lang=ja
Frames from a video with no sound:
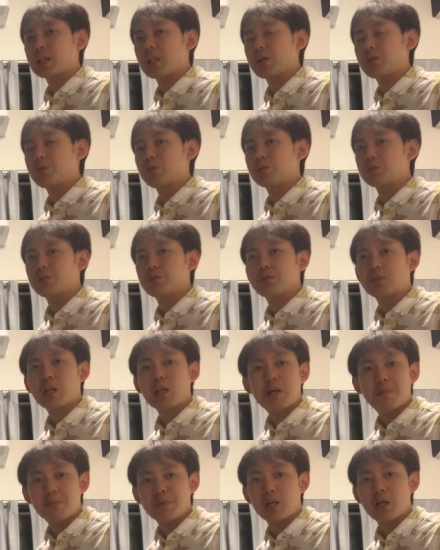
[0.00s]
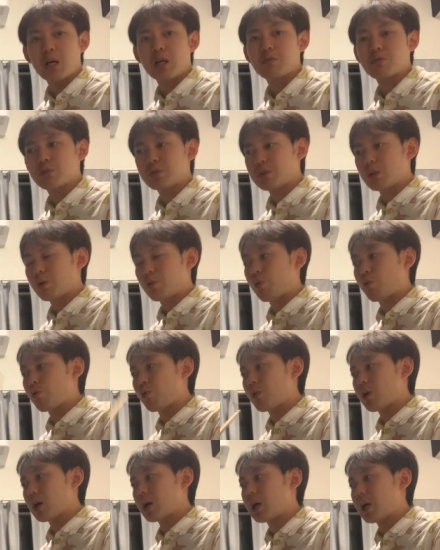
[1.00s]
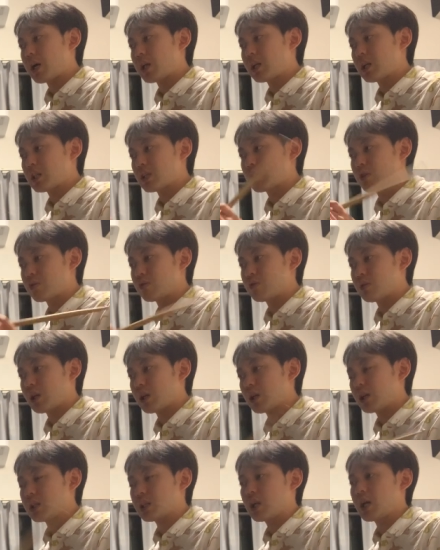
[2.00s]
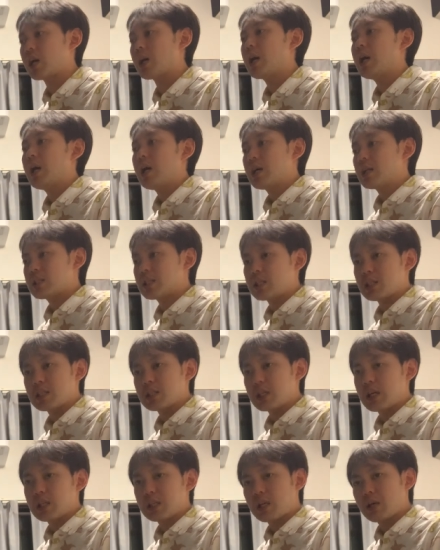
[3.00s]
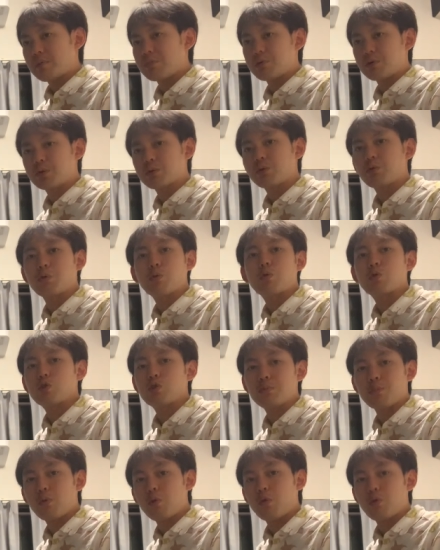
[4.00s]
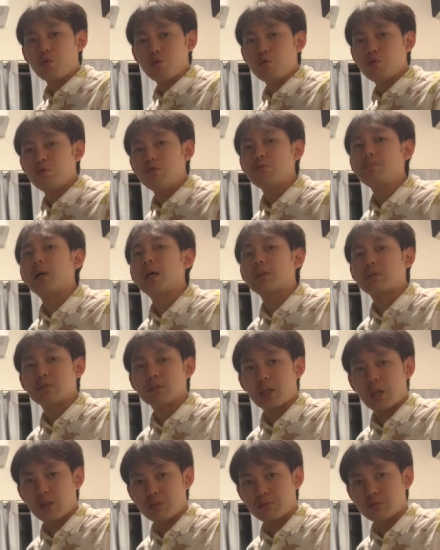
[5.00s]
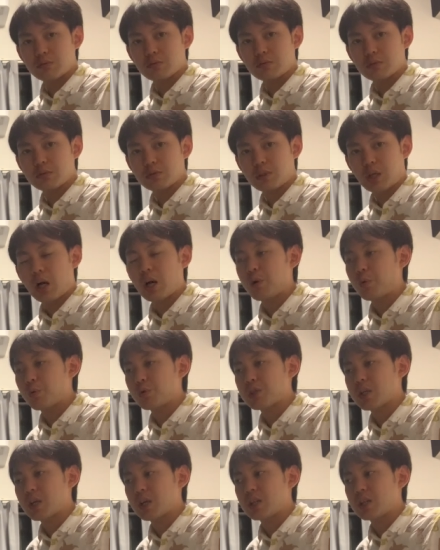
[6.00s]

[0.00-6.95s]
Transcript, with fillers: たるよっていう悩みがある人は、ここが解決するだけで、小さいダブルストロークも上手くなる可能性